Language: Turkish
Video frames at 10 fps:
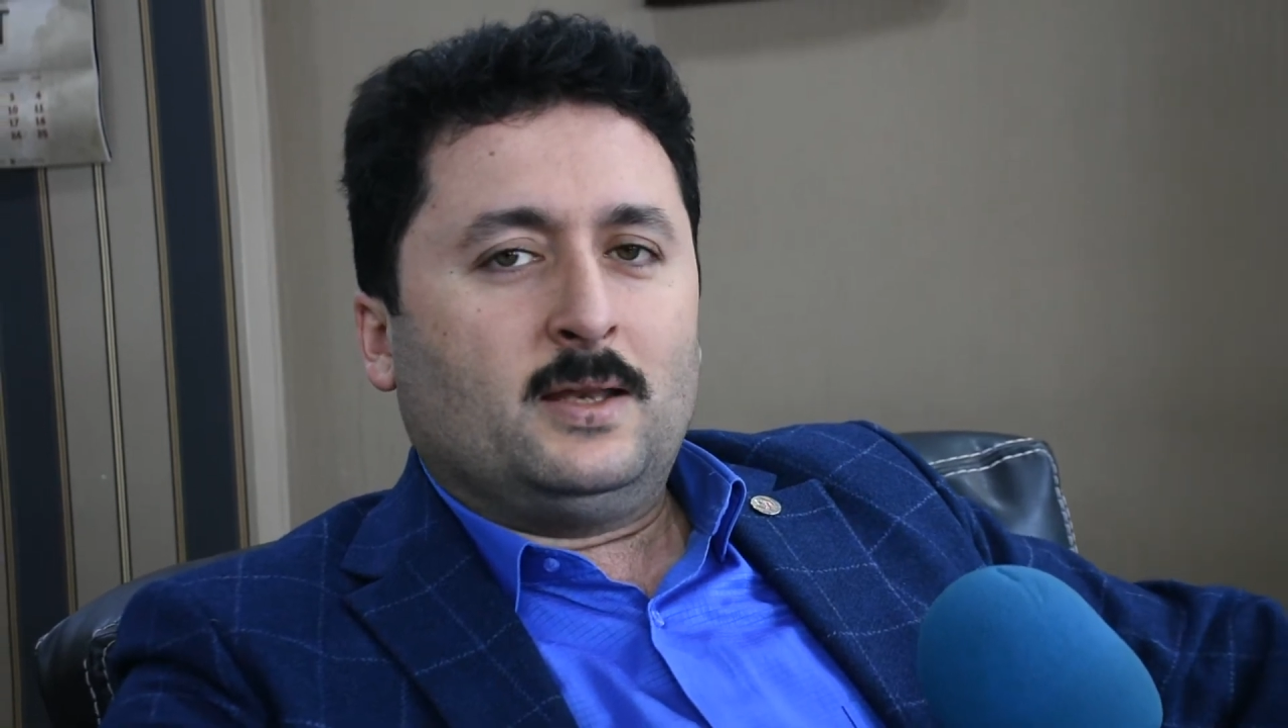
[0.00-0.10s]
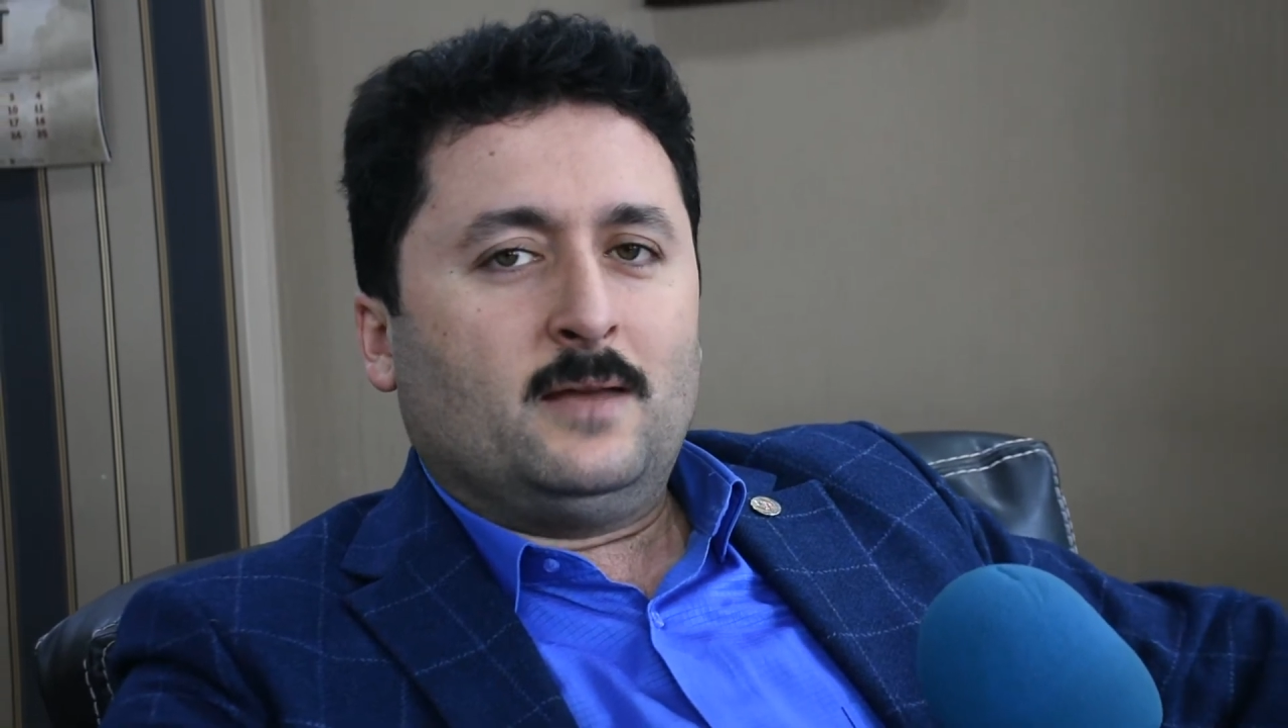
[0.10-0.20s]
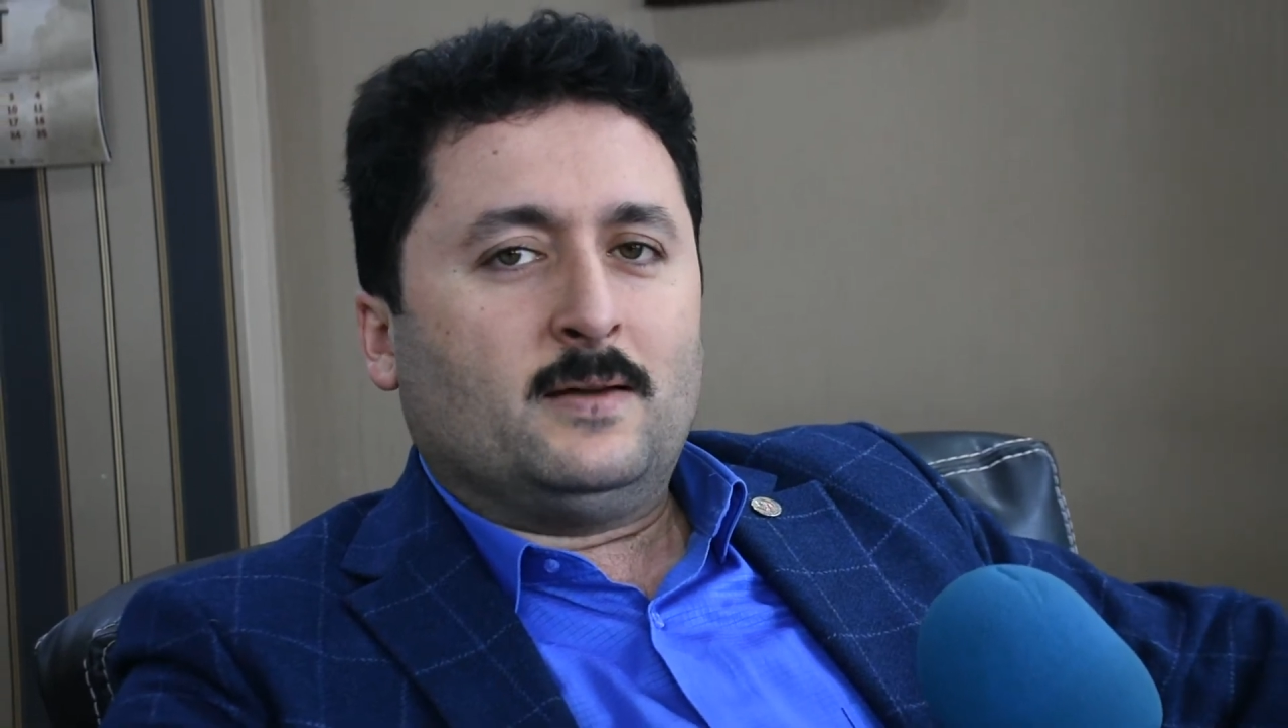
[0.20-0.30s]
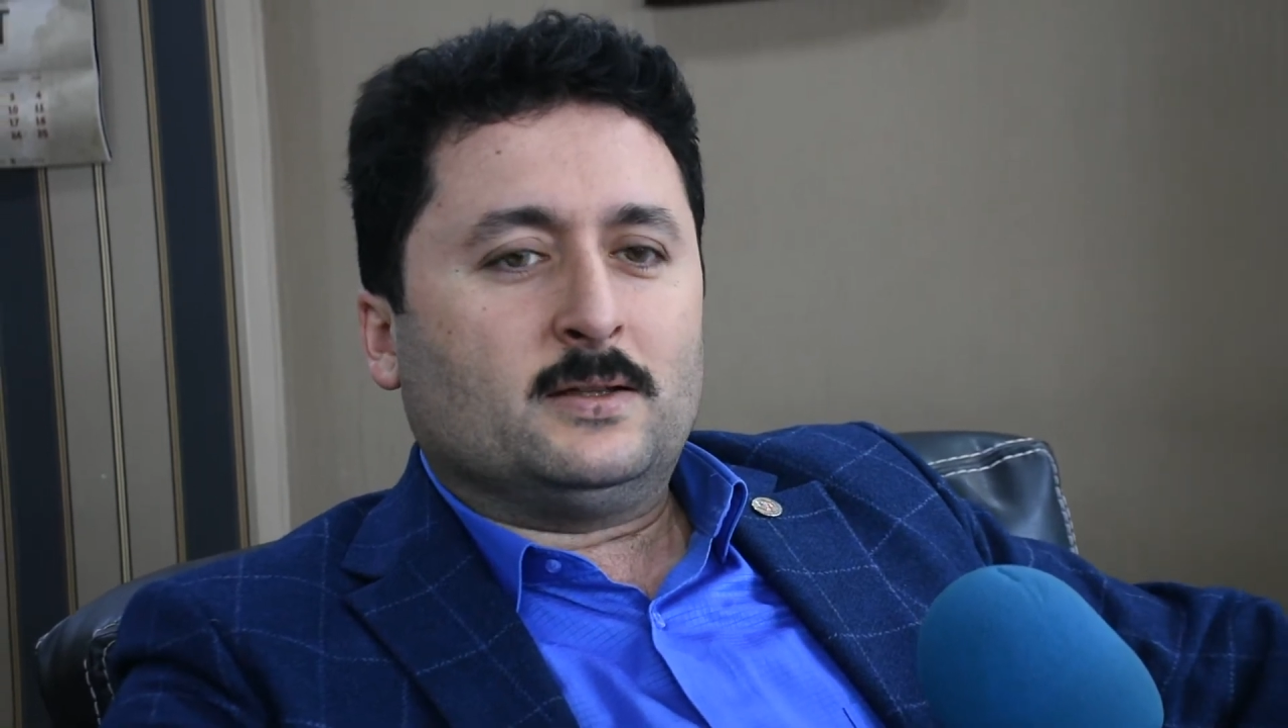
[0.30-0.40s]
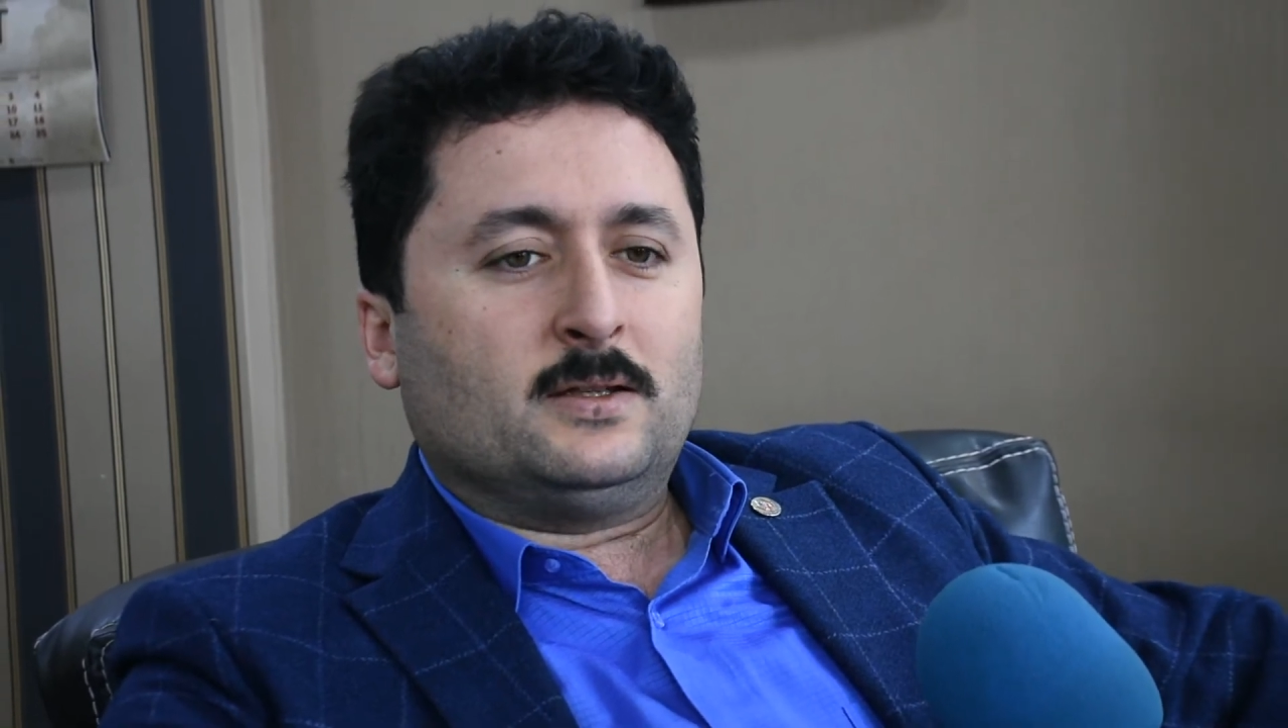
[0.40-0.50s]

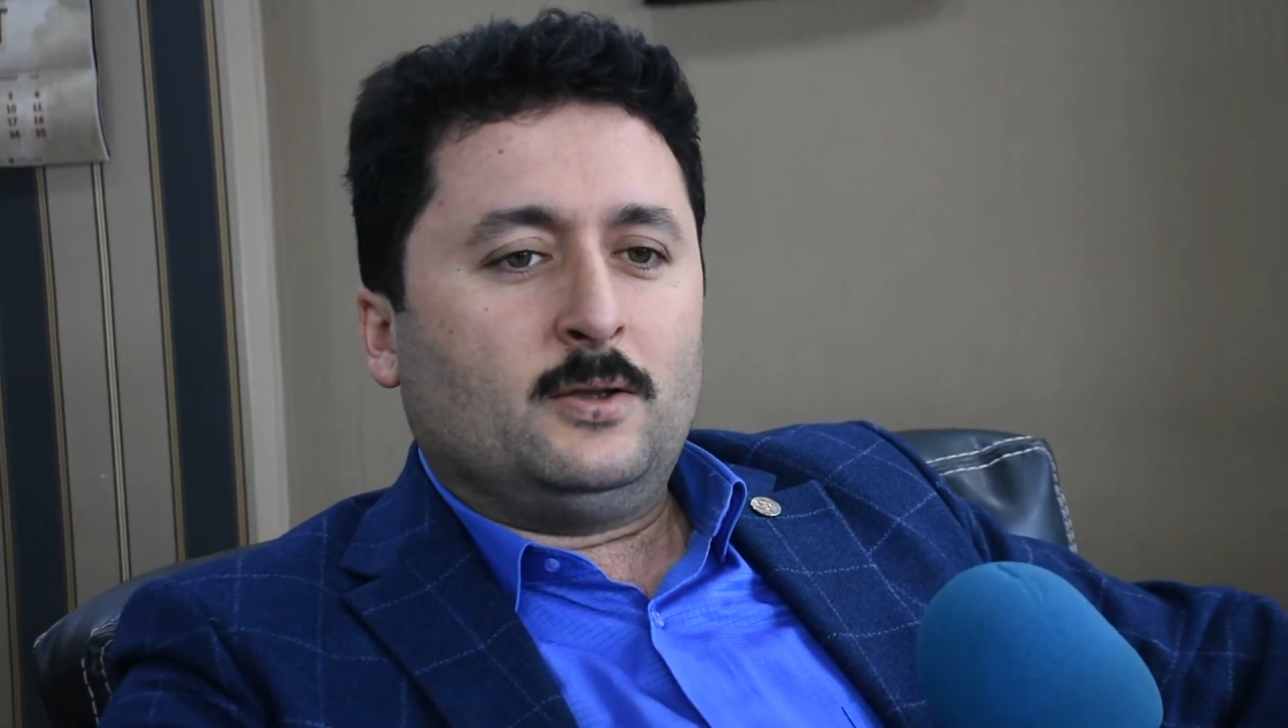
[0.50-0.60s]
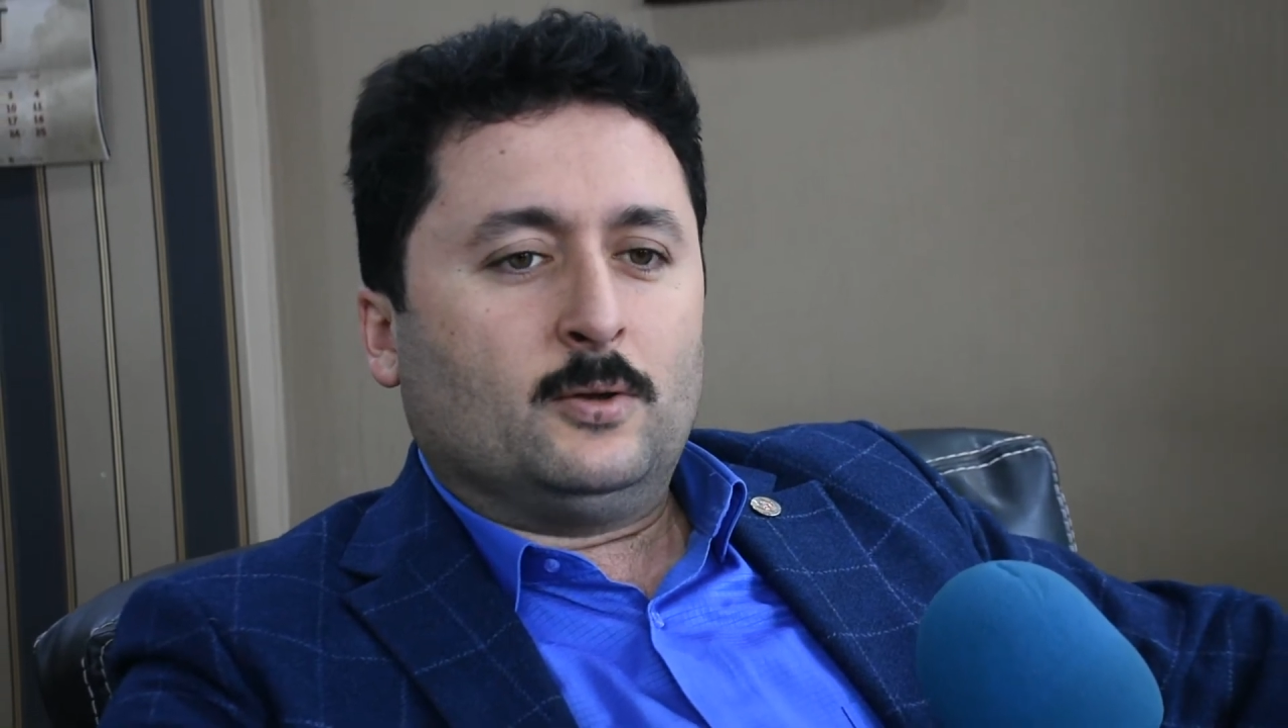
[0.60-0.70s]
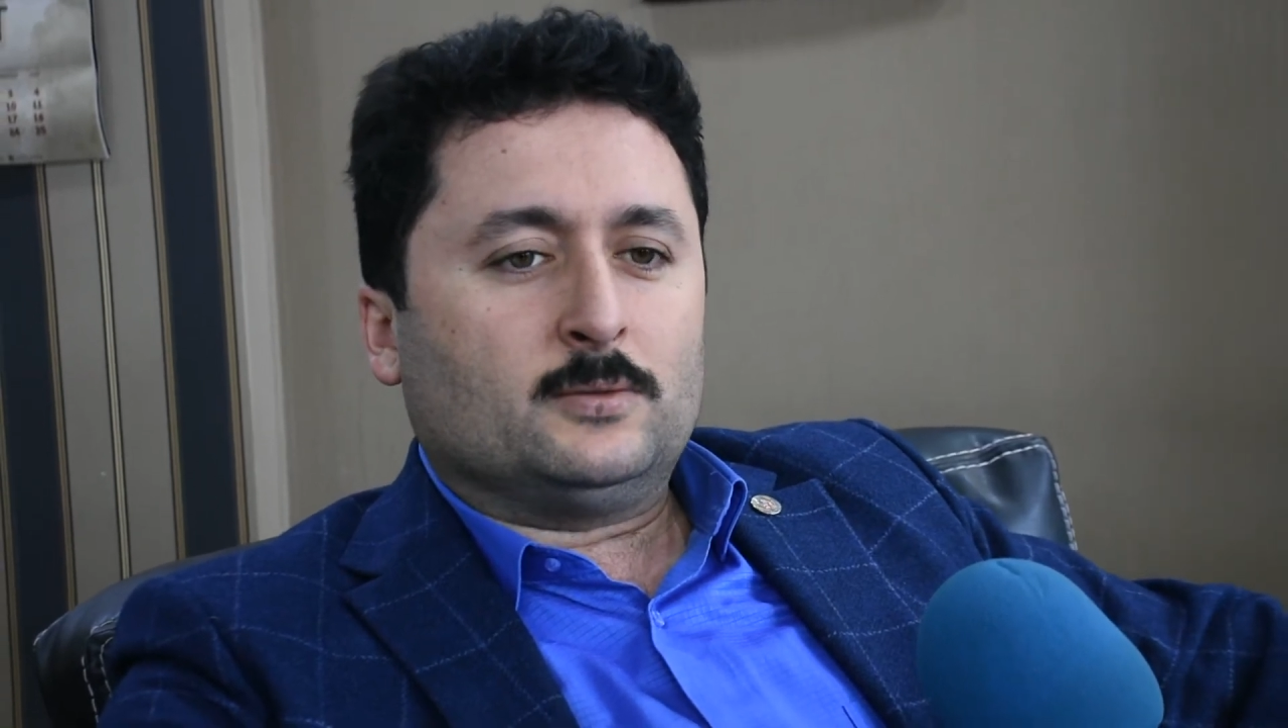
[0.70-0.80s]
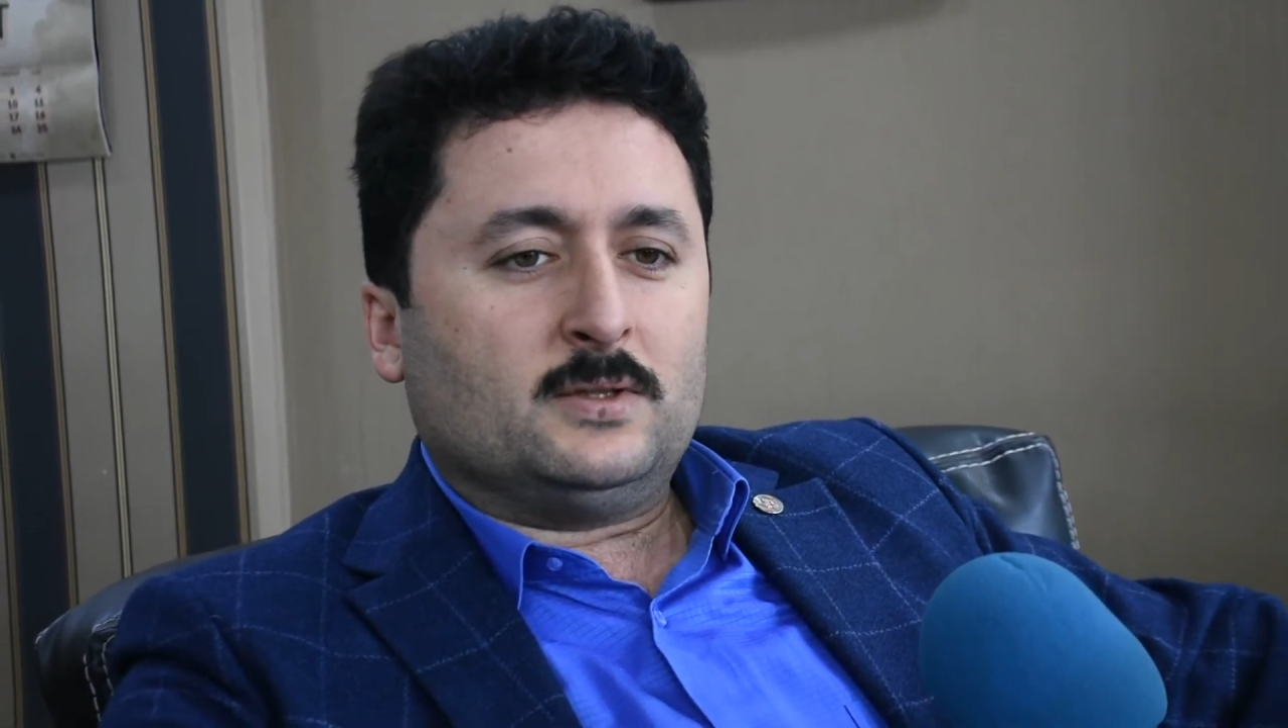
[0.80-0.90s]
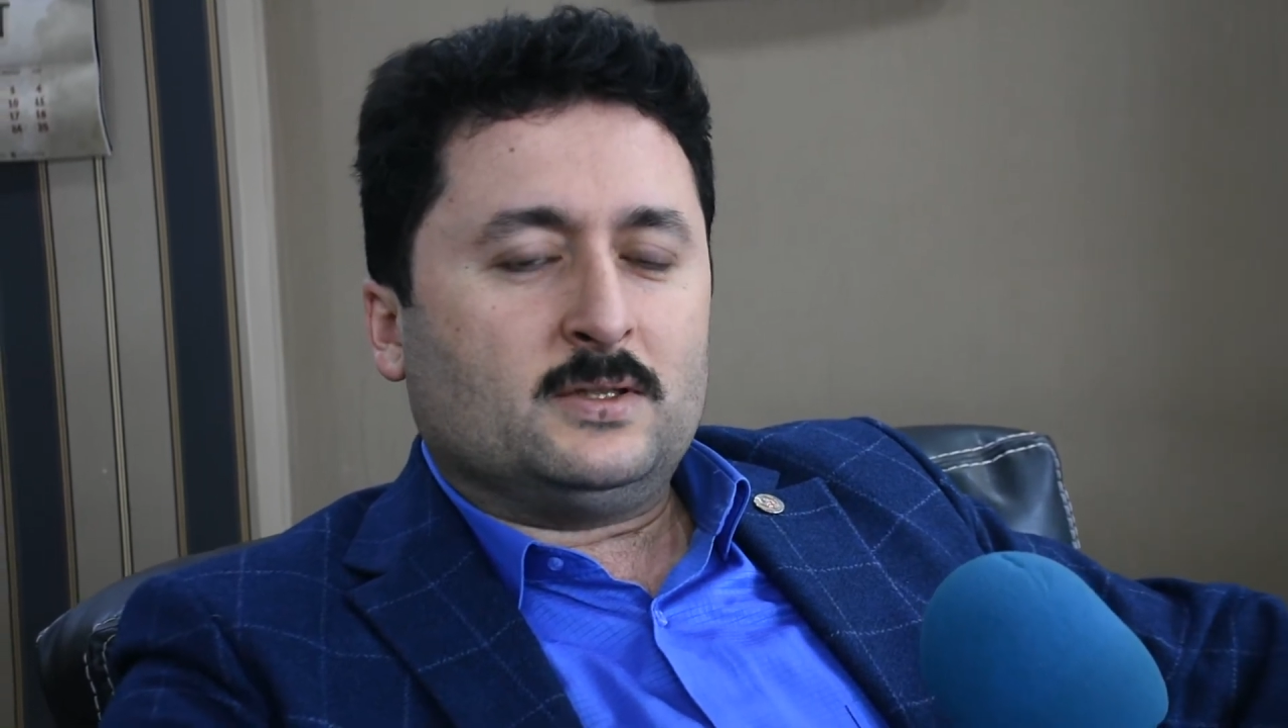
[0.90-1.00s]
ne vardır ne yoktur